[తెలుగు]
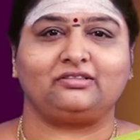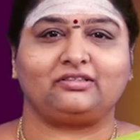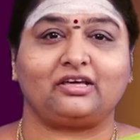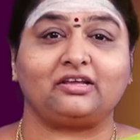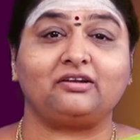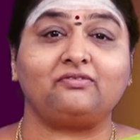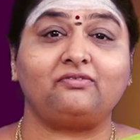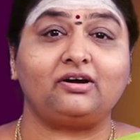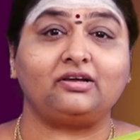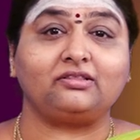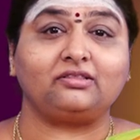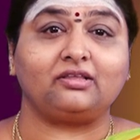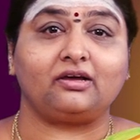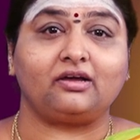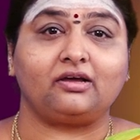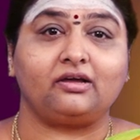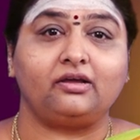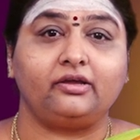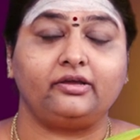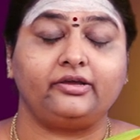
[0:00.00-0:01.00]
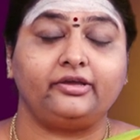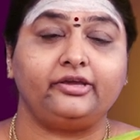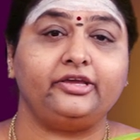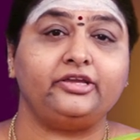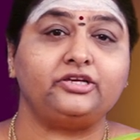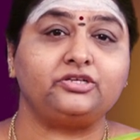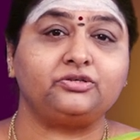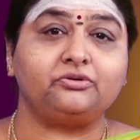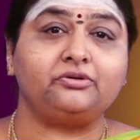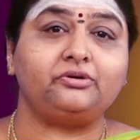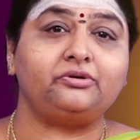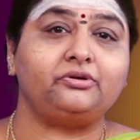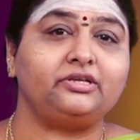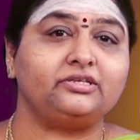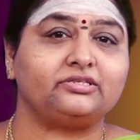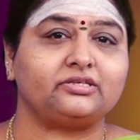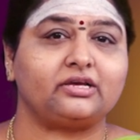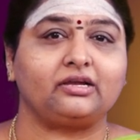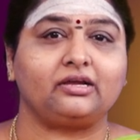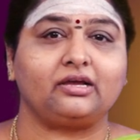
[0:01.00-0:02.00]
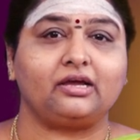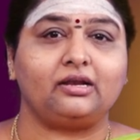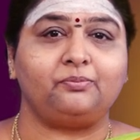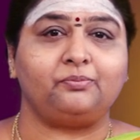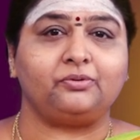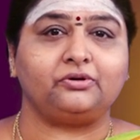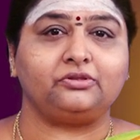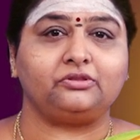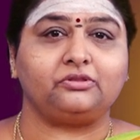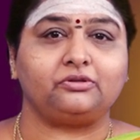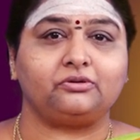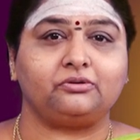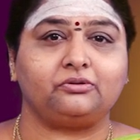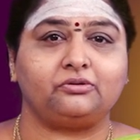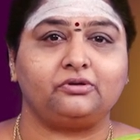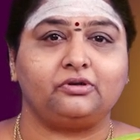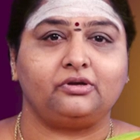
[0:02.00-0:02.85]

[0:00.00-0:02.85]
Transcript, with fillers: తర్వాత ఈశ్వరుని సంకల్పంతో